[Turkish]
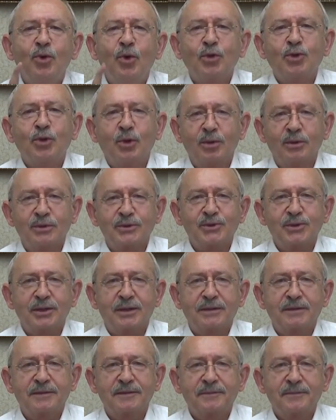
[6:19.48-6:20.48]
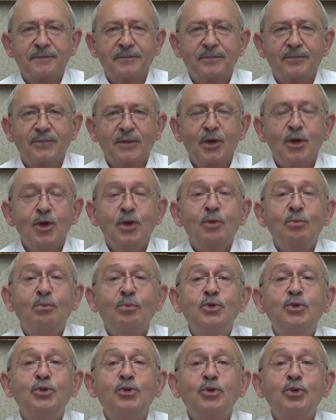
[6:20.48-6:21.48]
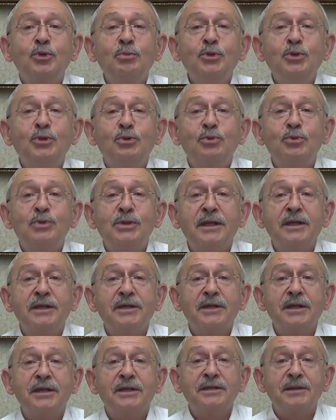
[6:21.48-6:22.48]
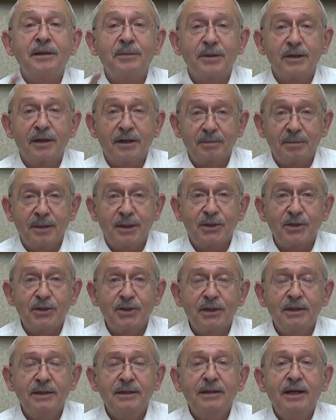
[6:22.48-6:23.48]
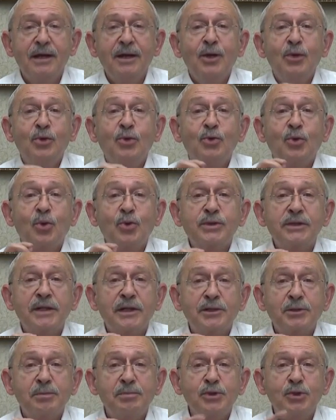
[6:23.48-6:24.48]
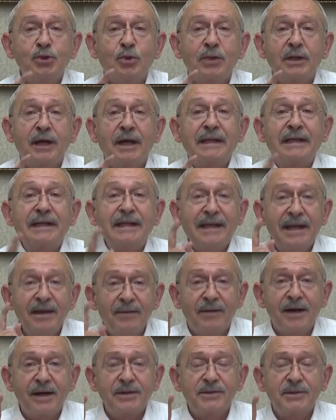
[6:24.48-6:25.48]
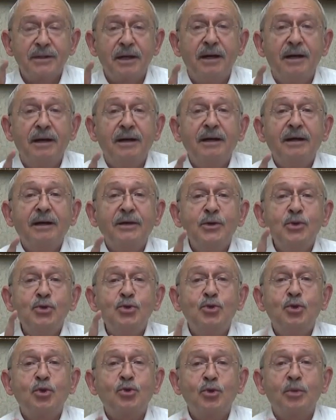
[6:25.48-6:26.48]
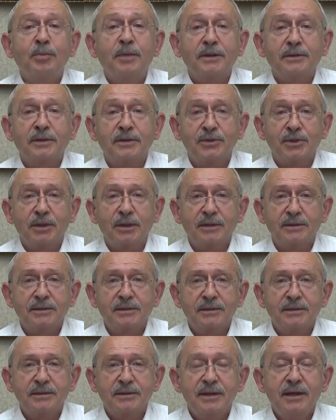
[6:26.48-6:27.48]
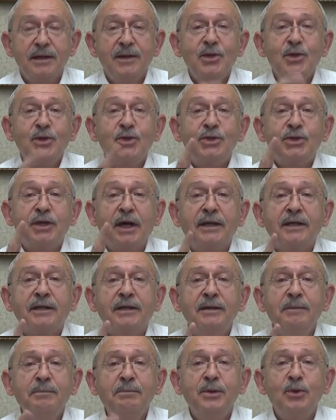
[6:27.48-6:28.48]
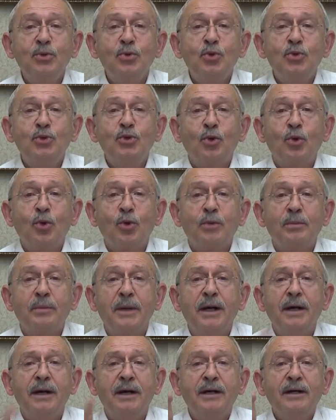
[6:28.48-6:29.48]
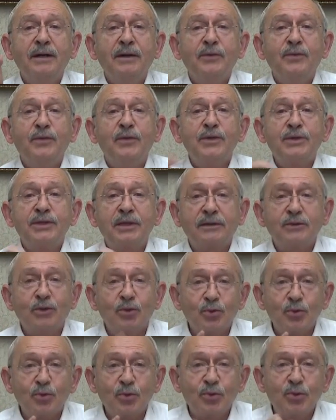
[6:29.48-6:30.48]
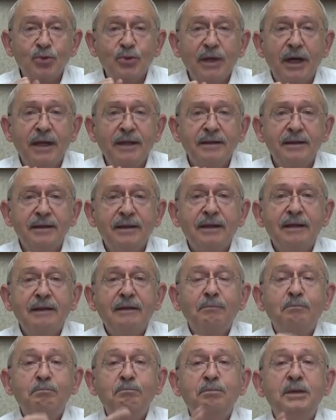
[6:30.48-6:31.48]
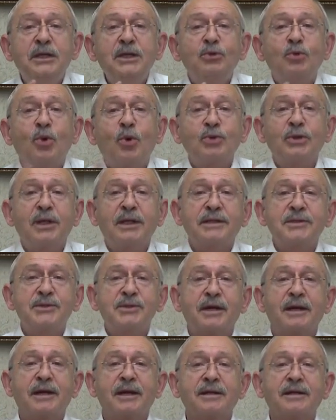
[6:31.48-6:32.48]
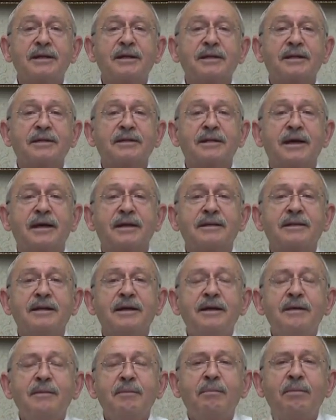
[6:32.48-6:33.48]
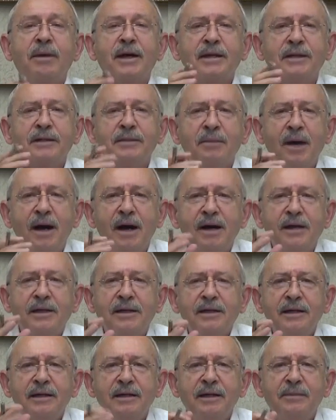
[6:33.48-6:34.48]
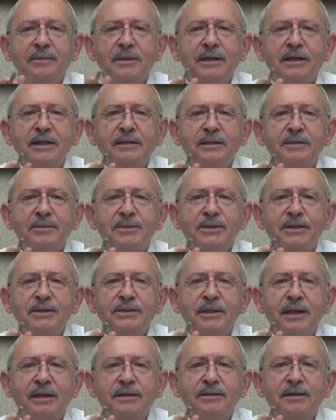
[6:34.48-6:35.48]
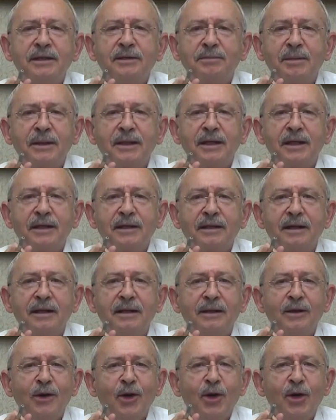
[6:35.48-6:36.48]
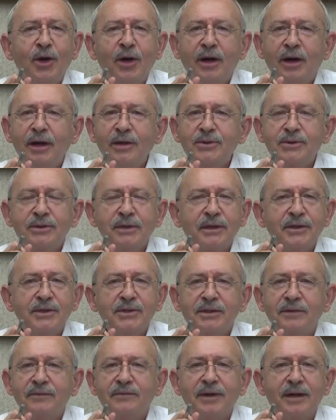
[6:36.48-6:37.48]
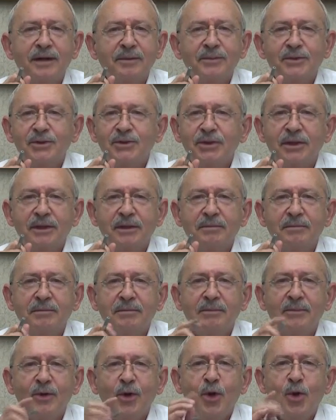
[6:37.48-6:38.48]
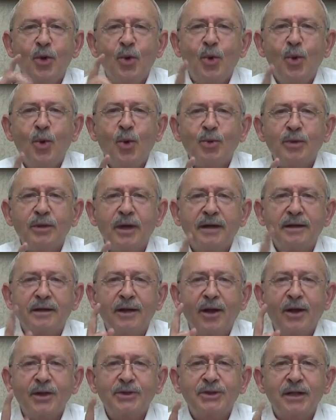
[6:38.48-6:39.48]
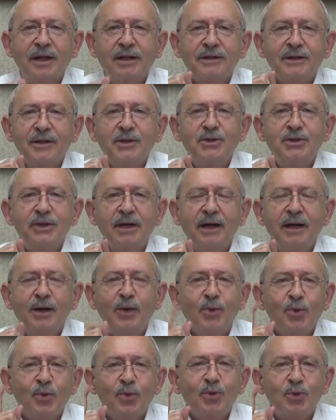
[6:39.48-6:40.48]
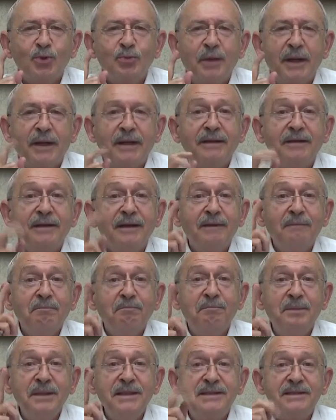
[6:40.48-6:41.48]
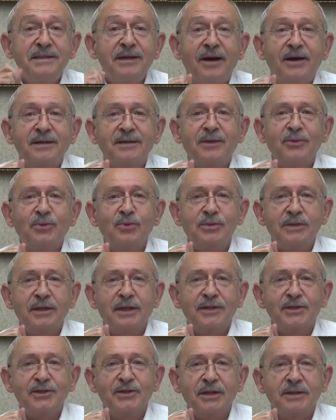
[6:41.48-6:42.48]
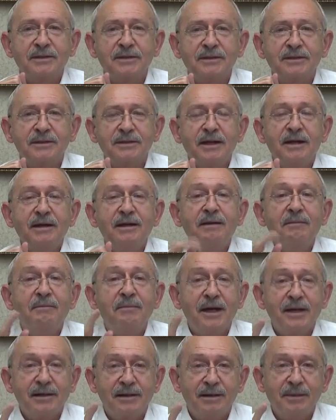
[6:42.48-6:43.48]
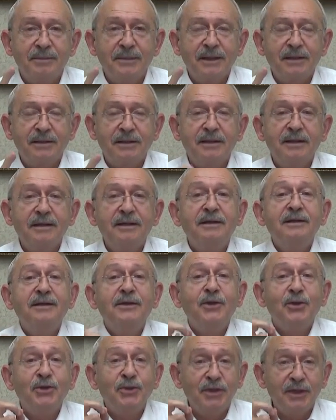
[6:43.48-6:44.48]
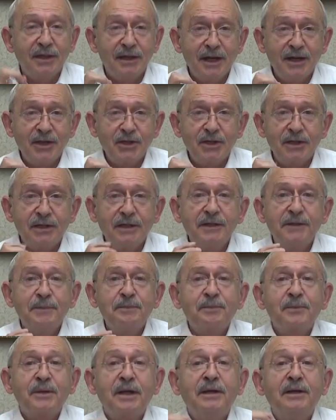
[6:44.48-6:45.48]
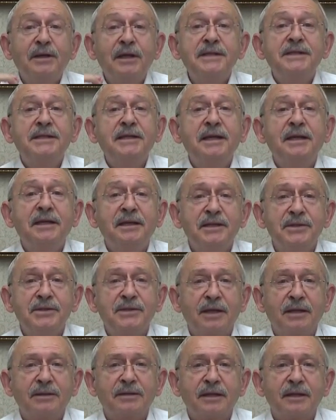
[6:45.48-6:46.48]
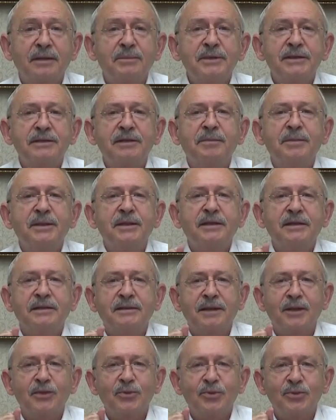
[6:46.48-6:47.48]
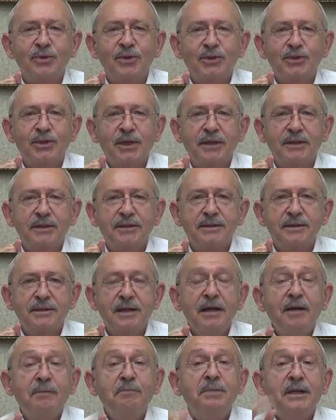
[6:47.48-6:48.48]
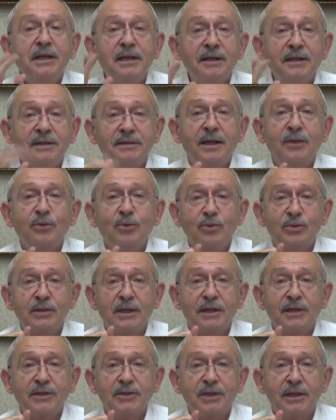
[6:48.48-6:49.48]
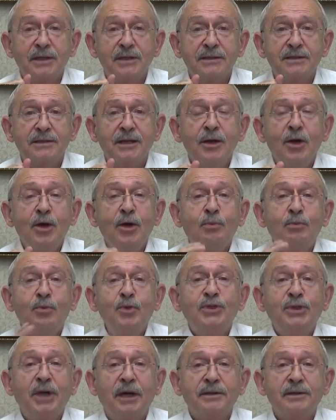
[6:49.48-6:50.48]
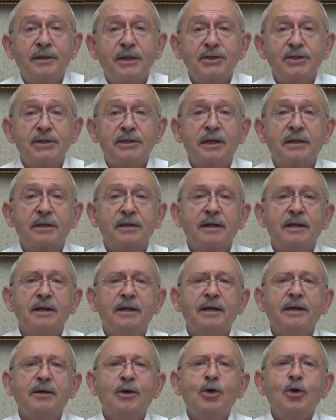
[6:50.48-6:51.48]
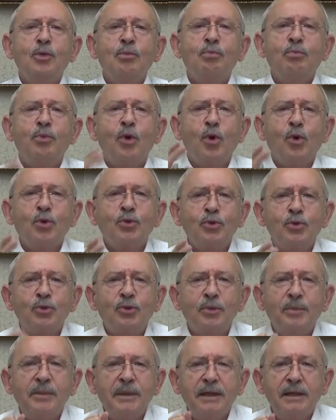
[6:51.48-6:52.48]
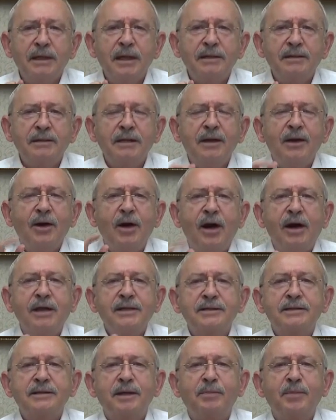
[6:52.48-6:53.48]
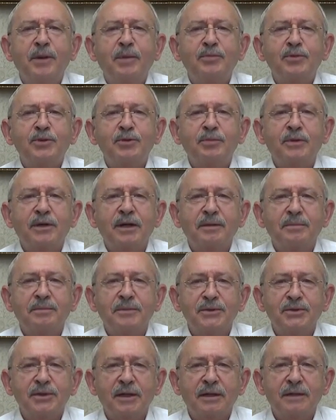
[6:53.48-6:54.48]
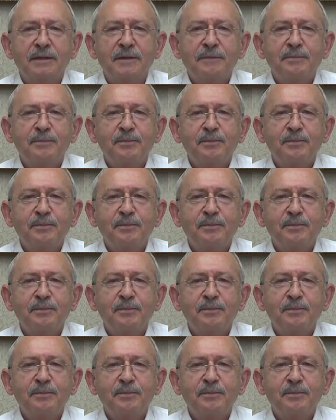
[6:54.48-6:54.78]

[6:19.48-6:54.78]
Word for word: o da olacak. Bu çürümüş düzeni geride bırakmak için yozlaşmış olan ne varsa söküp atacağız. Saygın bir ülke olma fırsatı dururken bin odalı saraylarından barınma hakkı ile milletimizi tehdit etmelerine asla izin vermeyeceğim. Onlar alçaldıkça unutmayın biz daha da yükseleceğiz. Merhametli, dirençli, nezih insanlarımızla birlikte yürüyeceğiz. Birlikte yükseleceğiz. Bu şantajlarına bu onurlu millet asla papuç bırakmayacak.